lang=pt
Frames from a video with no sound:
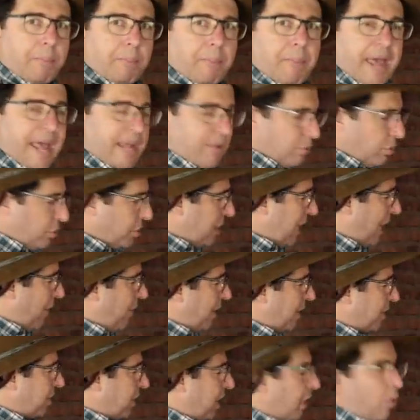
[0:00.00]
o peito, tirar
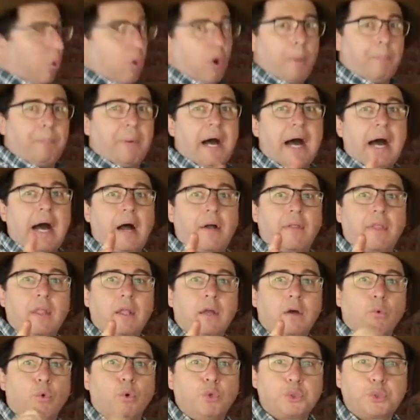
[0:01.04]
o acento. Opa!
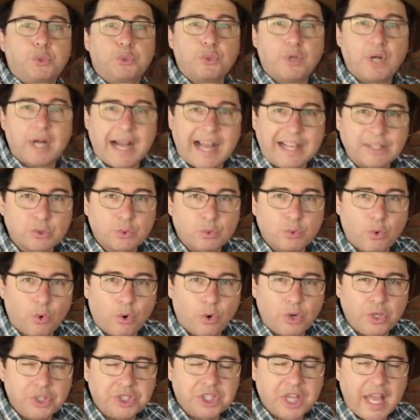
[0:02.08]
O churrasco
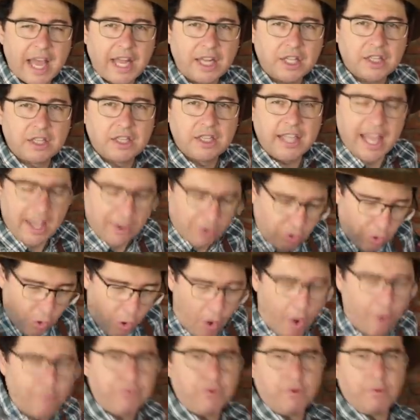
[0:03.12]
hoje é de
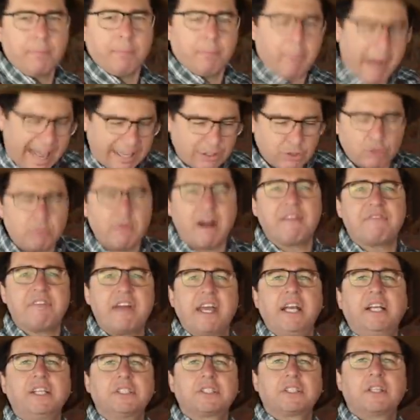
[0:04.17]
novo, mais uma
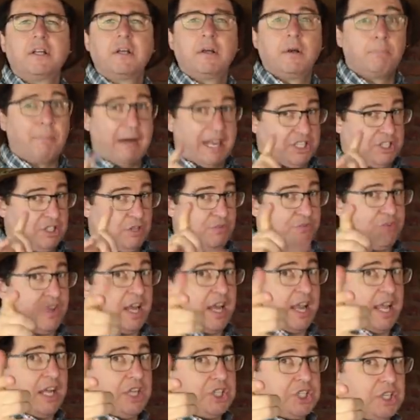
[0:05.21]
vez, mas
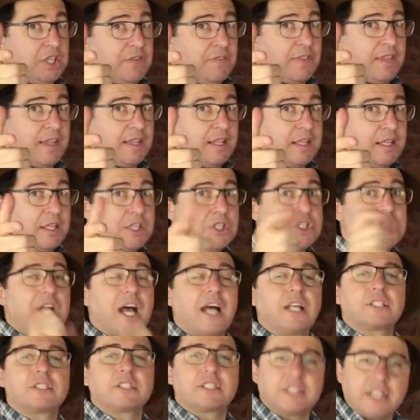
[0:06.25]
diferente, de
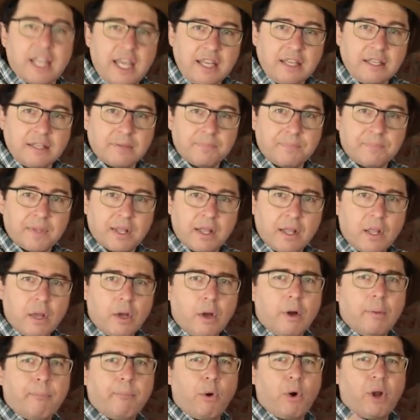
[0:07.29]
100.
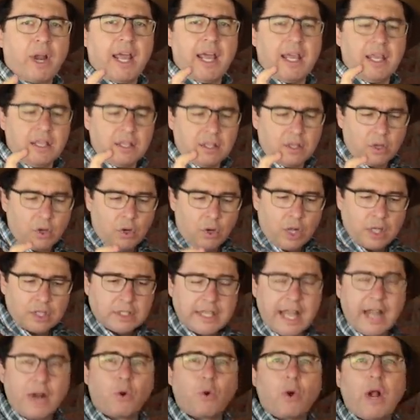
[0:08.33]
Porém,
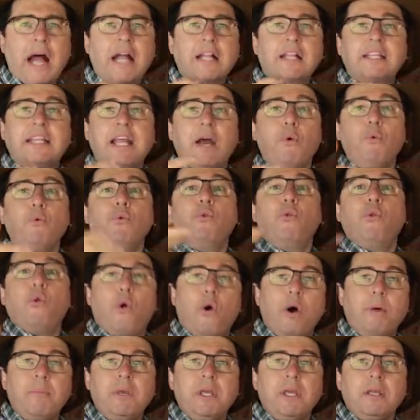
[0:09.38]
até, até o
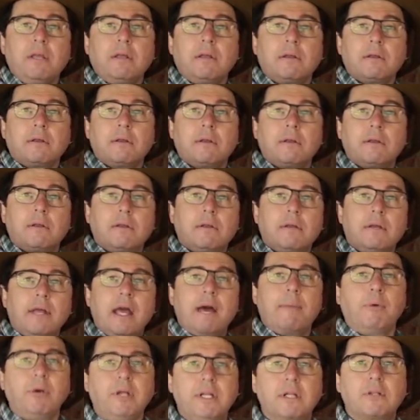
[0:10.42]
nome
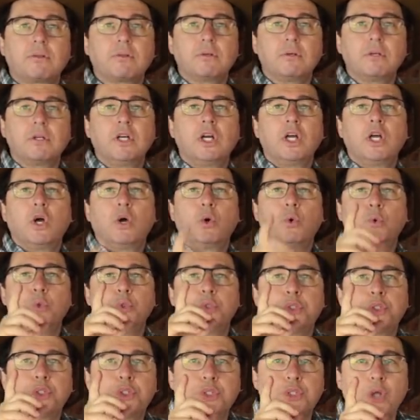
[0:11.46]
é bonito.
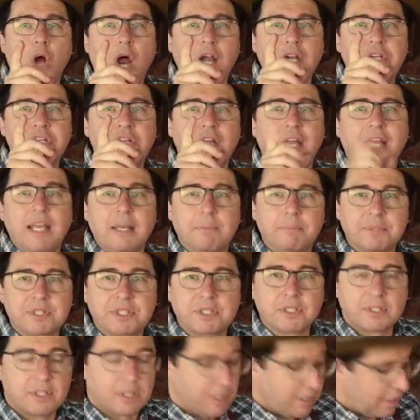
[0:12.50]
O short
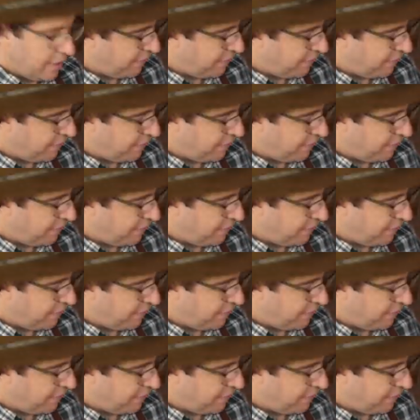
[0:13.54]
ribs,